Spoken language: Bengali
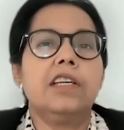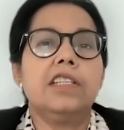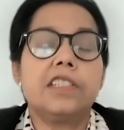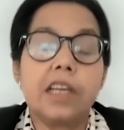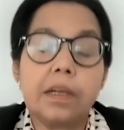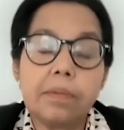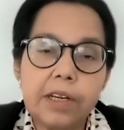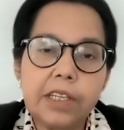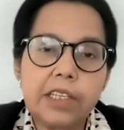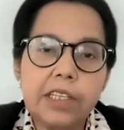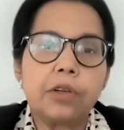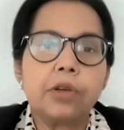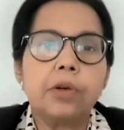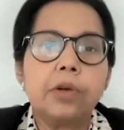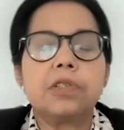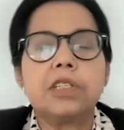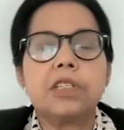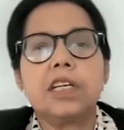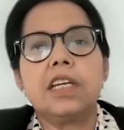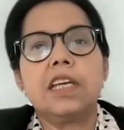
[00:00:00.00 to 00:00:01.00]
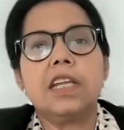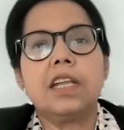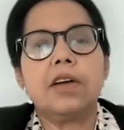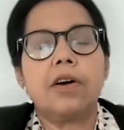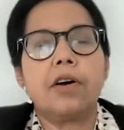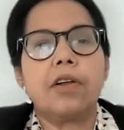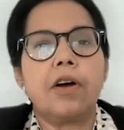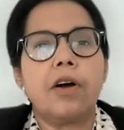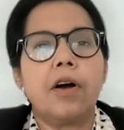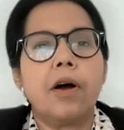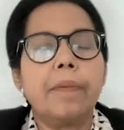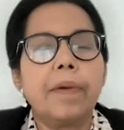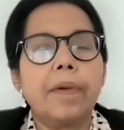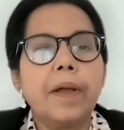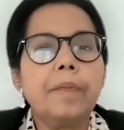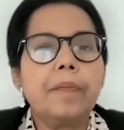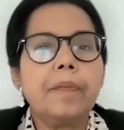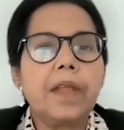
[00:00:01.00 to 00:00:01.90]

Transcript: জার্মানিতে খুব শিগগিরই করা হবে